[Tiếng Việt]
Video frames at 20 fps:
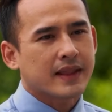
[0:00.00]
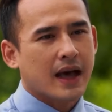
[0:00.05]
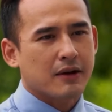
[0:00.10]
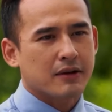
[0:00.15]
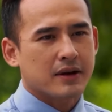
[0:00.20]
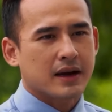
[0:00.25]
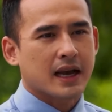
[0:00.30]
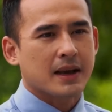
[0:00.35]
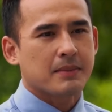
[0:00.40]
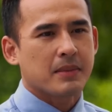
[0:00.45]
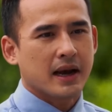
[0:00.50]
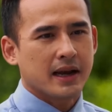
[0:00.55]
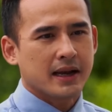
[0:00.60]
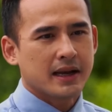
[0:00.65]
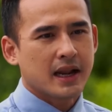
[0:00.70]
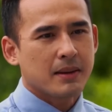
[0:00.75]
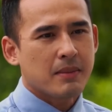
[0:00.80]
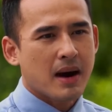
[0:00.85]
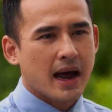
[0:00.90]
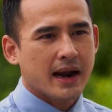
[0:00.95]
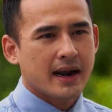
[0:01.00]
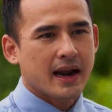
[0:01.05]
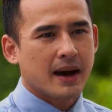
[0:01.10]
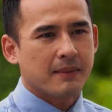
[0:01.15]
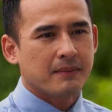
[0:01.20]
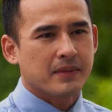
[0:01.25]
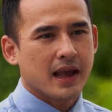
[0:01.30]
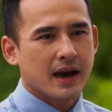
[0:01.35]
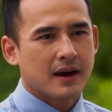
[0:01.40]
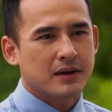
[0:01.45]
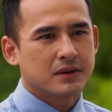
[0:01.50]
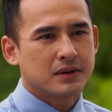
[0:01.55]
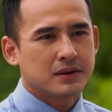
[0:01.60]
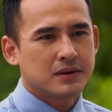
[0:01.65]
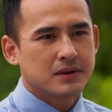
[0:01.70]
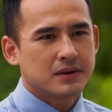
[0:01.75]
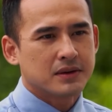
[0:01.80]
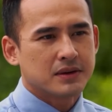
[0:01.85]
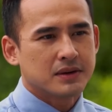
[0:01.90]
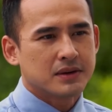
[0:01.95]
tạo ra cái bẫy để ba anh đạp vào
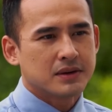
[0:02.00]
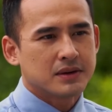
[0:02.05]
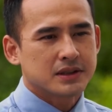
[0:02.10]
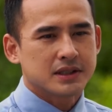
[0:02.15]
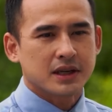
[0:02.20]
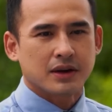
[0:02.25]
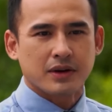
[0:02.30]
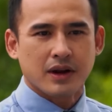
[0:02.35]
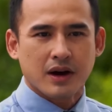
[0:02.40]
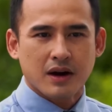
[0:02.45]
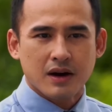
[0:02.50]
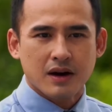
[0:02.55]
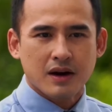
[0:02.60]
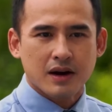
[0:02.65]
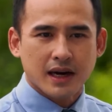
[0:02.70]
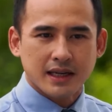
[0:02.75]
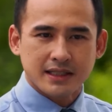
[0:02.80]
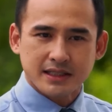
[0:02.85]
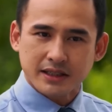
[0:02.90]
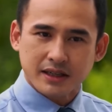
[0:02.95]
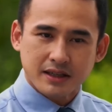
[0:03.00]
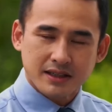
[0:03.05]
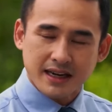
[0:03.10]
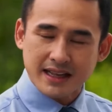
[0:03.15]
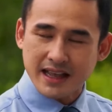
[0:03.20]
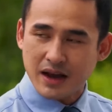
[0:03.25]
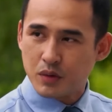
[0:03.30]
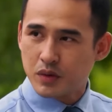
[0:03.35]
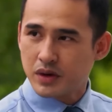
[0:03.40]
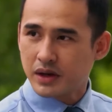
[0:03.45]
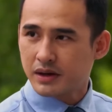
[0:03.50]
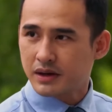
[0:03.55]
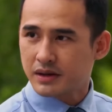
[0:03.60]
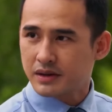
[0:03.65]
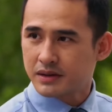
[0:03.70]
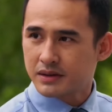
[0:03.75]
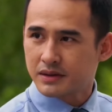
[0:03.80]
Sau đó anh sẽ đứng ra giải quyết